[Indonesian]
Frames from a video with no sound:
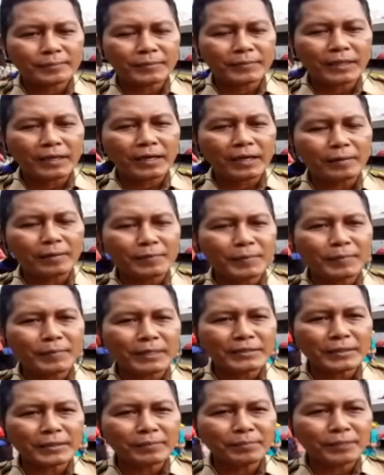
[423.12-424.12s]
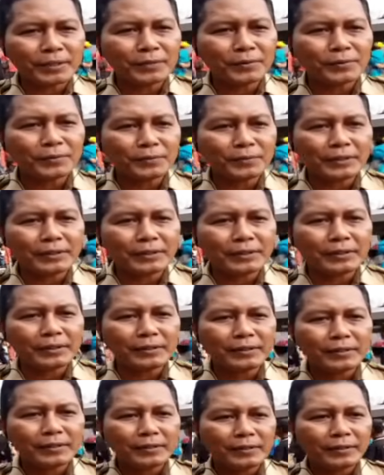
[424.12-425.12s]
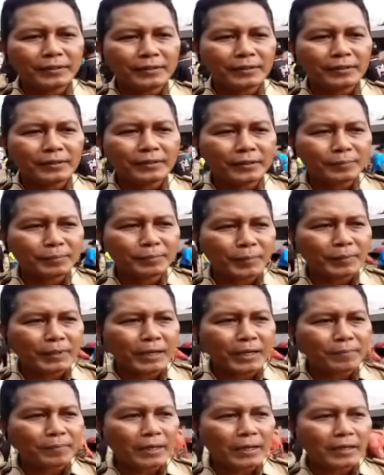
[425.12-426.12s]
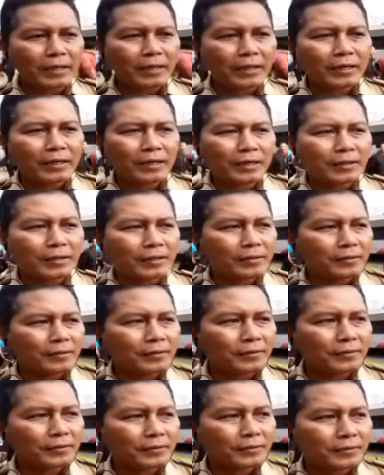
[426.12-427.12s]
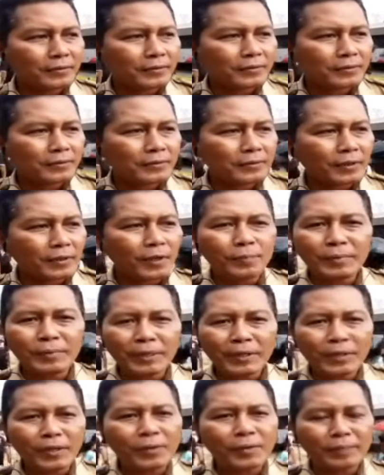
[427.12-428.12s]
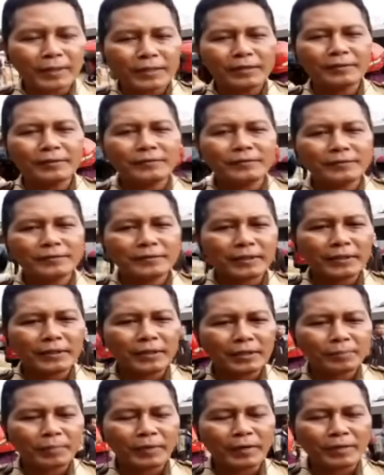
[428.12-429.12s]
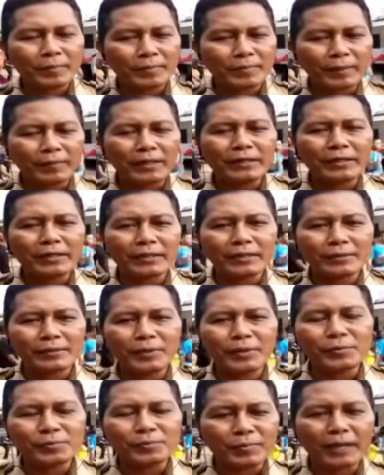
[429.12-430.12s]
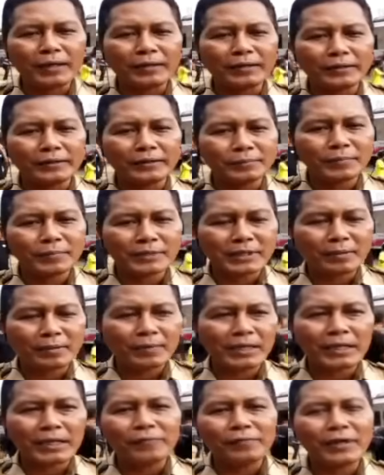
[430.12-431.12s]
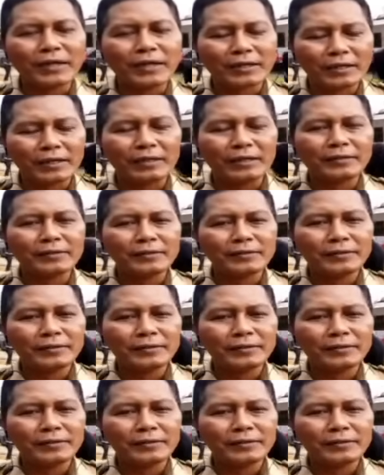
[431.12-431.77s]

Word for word: Sementara kami masih menunggui uh, beberapa koper-koper, okay, barang bawaan dari penumpang bersama dengan warga.